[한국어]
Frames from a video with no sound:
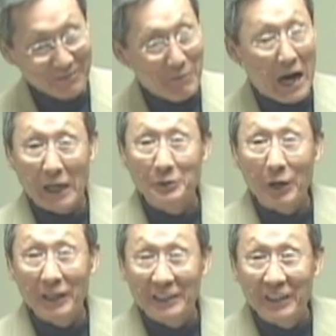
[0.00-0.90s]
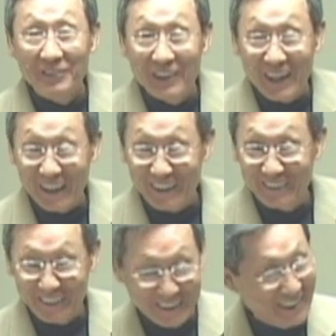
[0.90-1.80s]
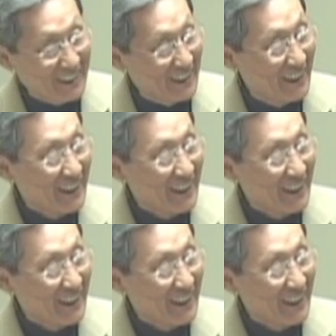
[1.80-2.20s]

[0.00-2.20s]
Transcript: 말도 안 되는 말 아닙니까?